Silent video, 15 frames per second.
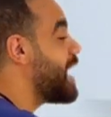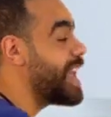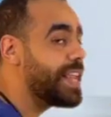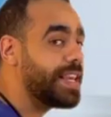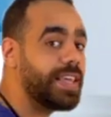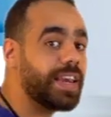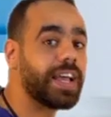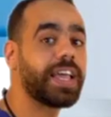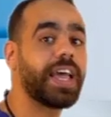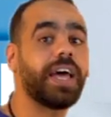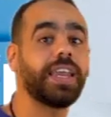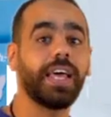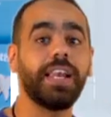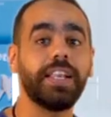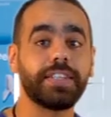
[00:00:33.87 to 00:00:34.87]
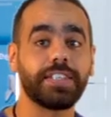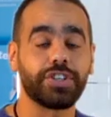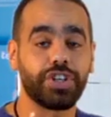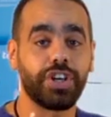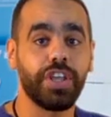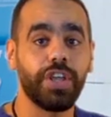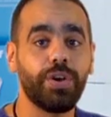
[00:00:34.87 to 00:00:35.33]
تاني رجعناه
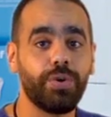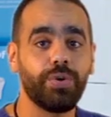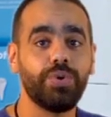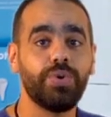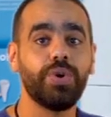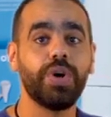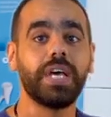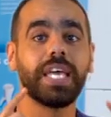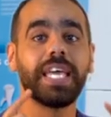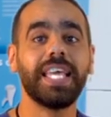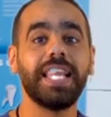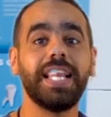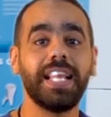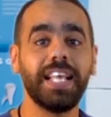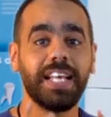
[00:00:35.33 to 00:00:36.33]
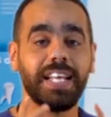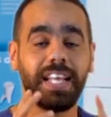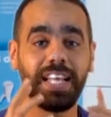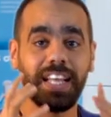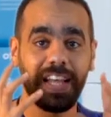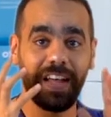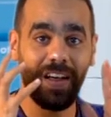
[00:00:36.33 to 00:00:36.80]
لتشريحه
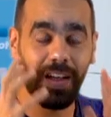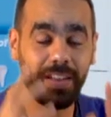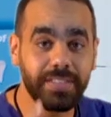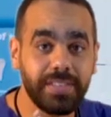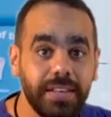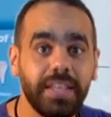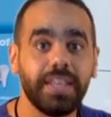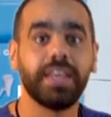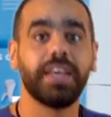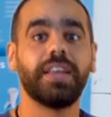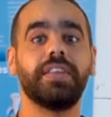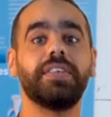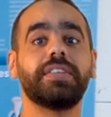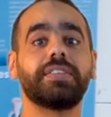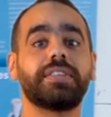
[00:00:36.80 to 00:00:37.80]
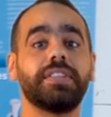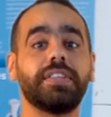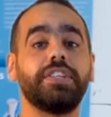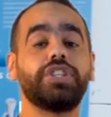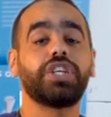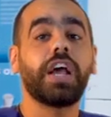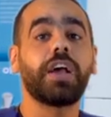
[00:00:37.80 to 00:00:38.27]
الأصلي
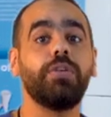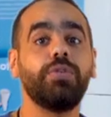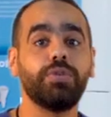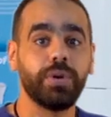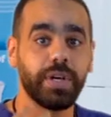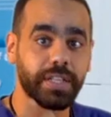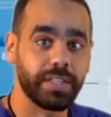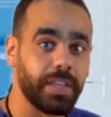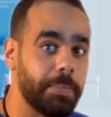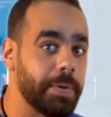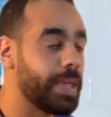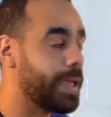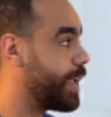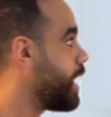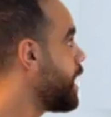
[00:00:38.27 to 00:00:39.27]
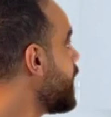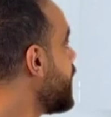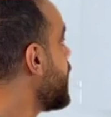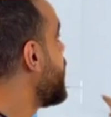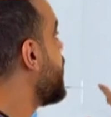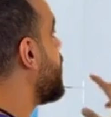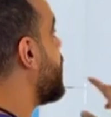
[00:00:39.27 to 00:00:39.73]
لشكله الطبيعي
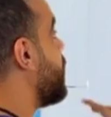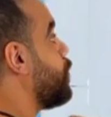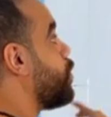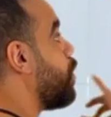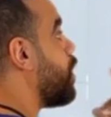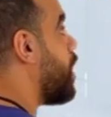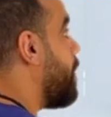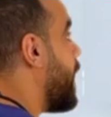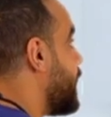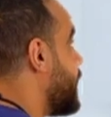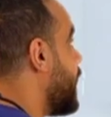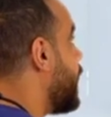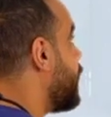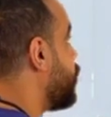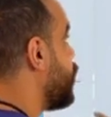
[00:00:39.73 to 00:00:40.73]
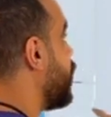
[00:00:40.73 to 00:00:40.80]
الصورة اللي بعديها